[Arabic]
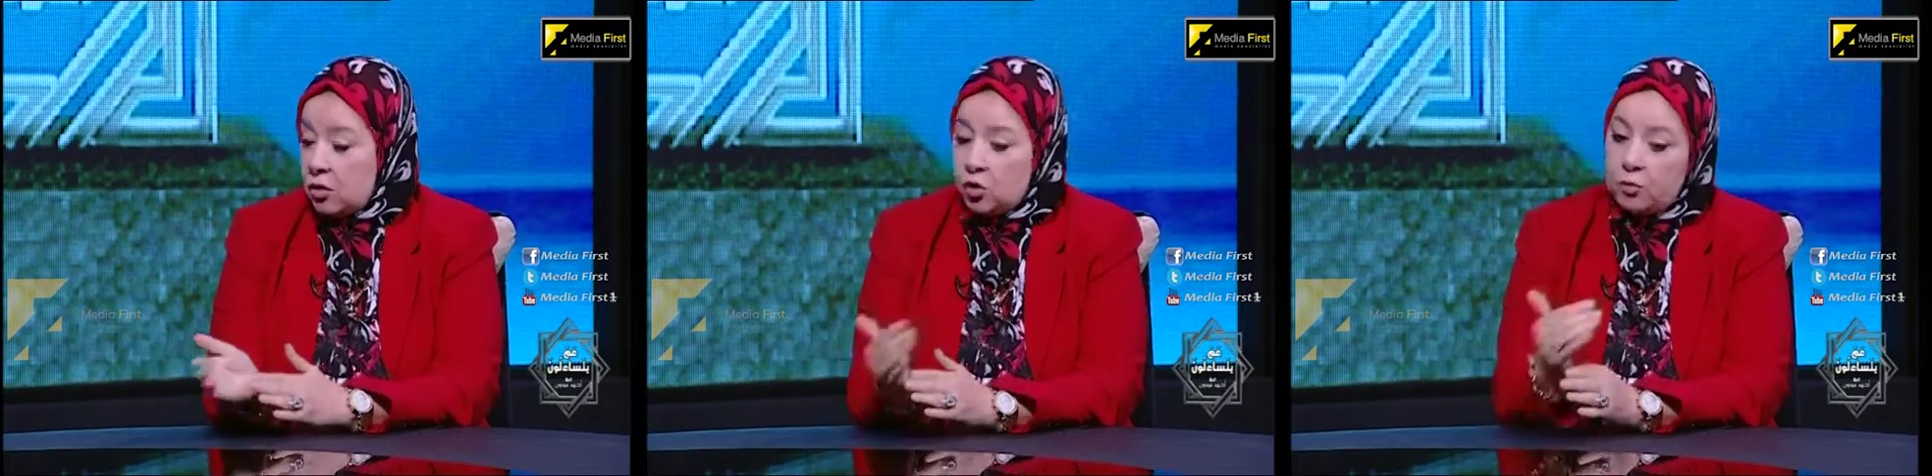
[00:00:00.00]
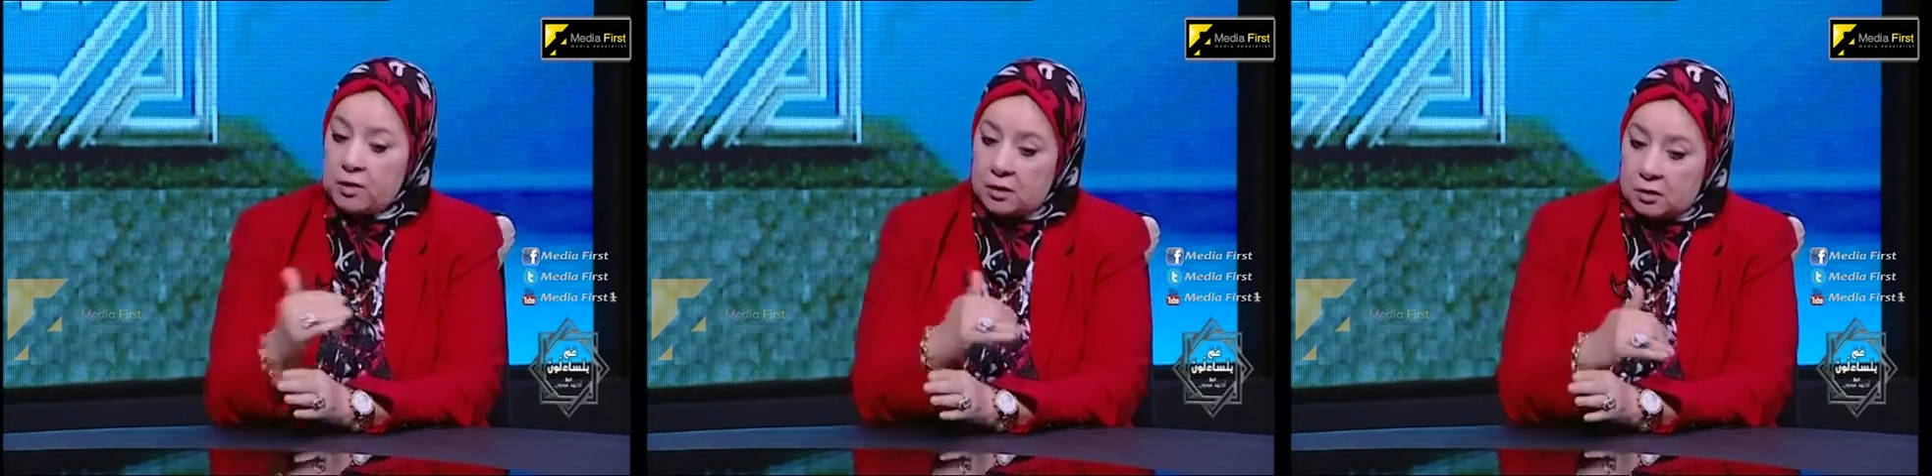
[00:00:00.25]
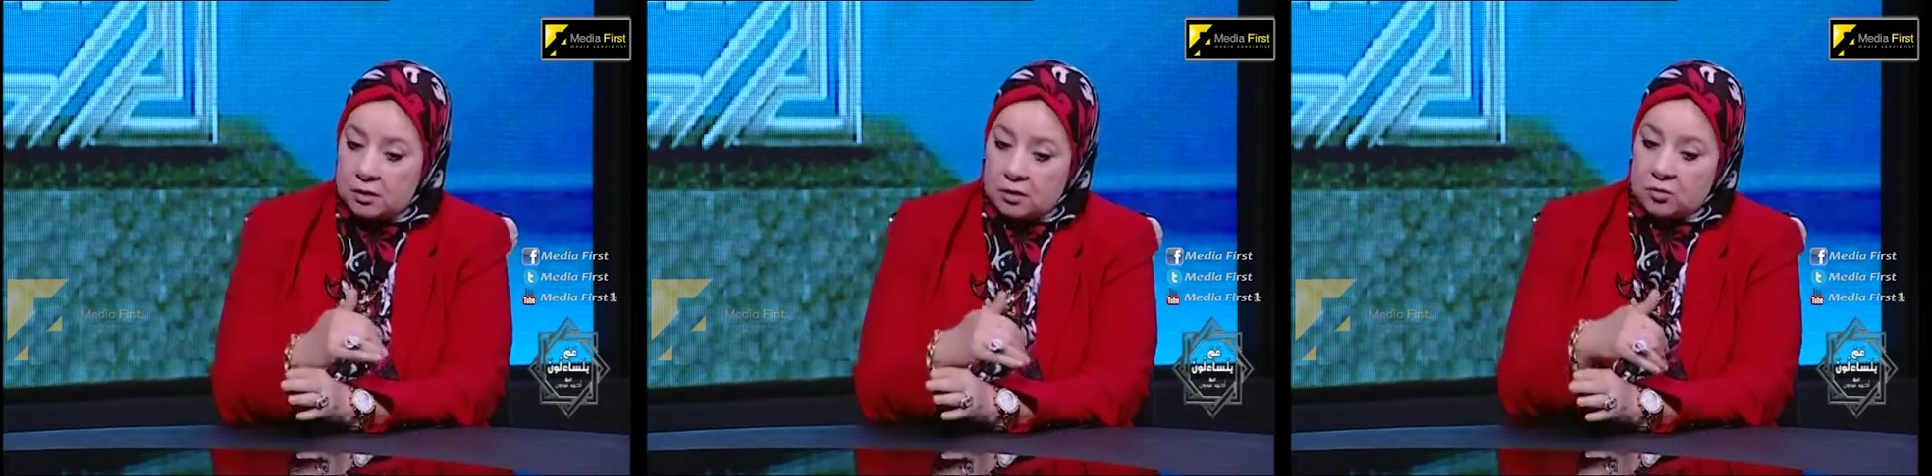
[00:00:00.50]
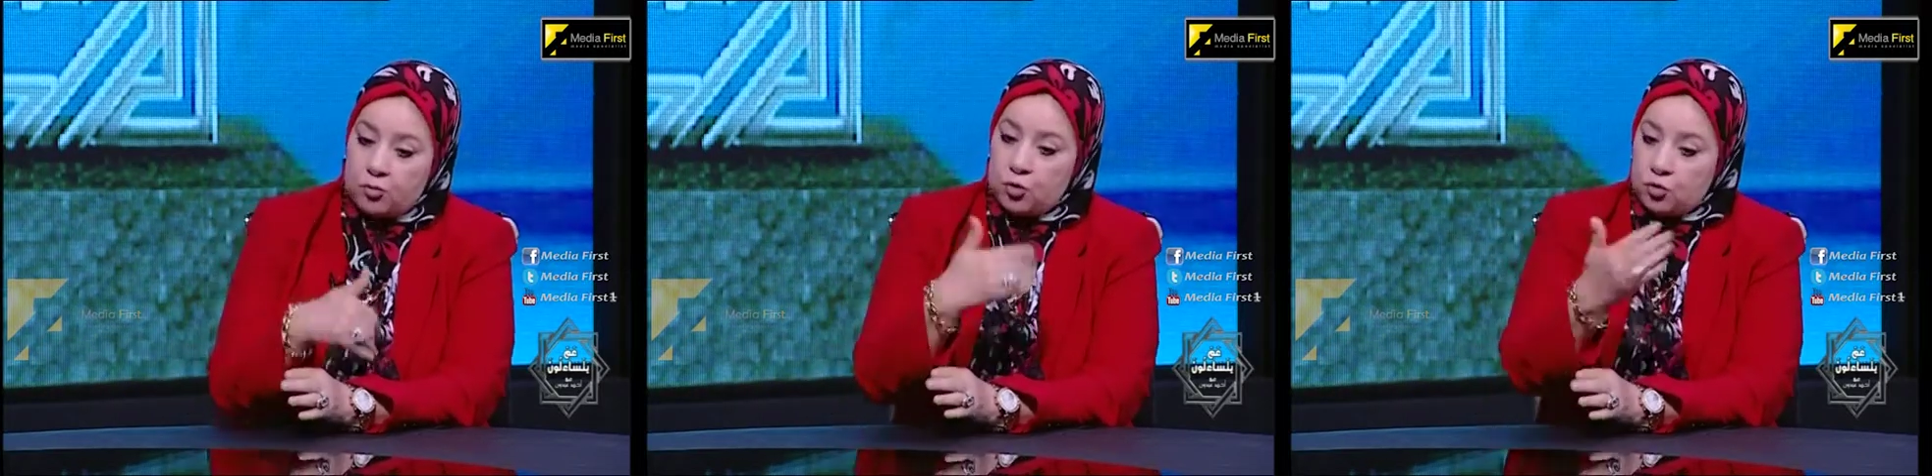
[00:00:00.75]

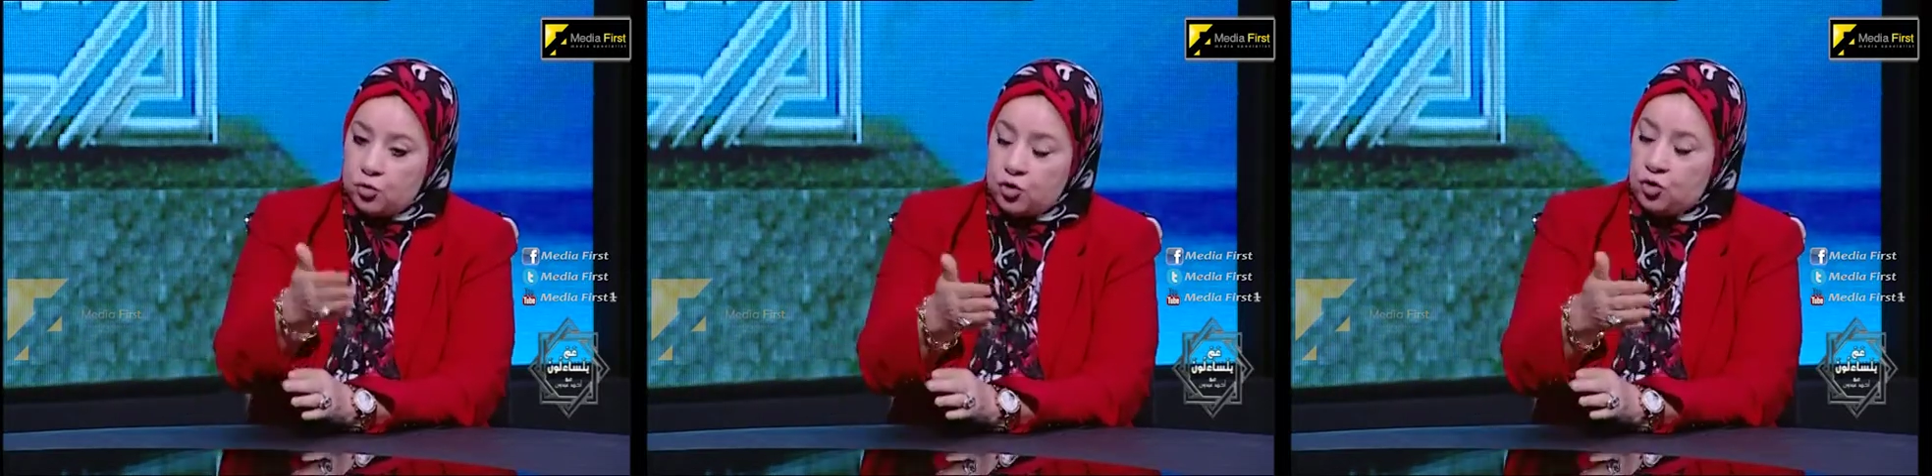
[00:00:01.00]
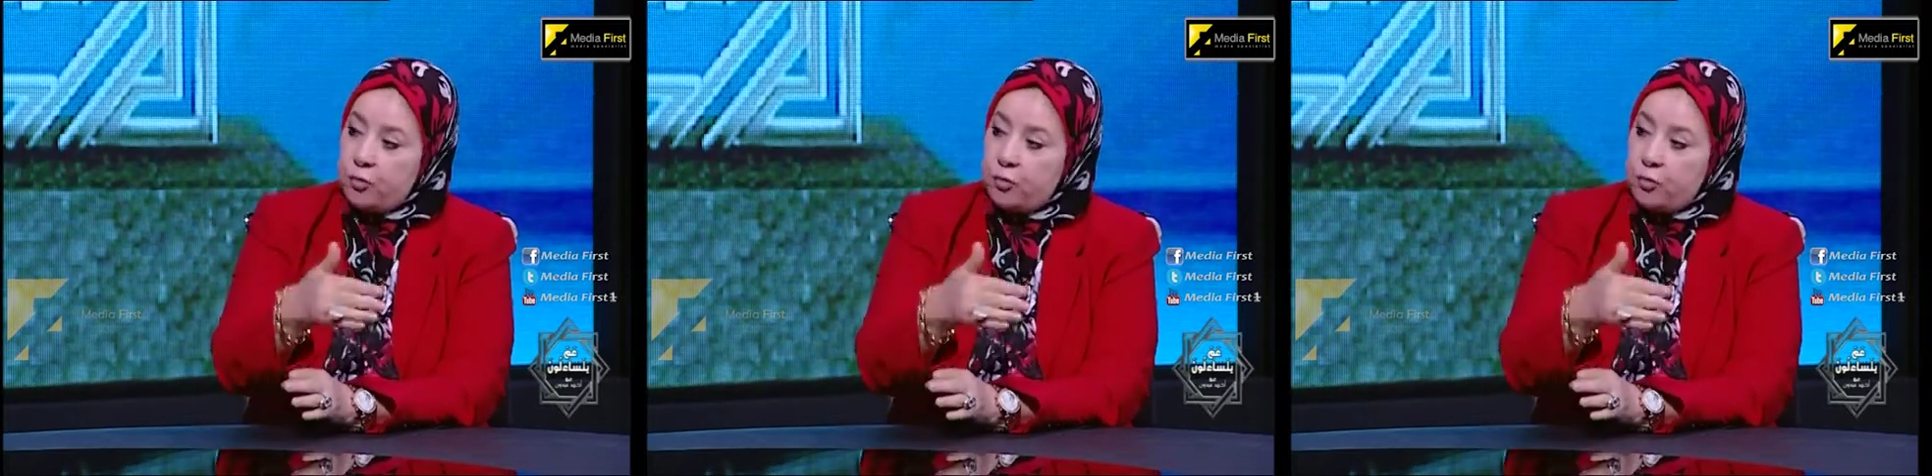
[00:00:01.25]
وبيطلق وبيروح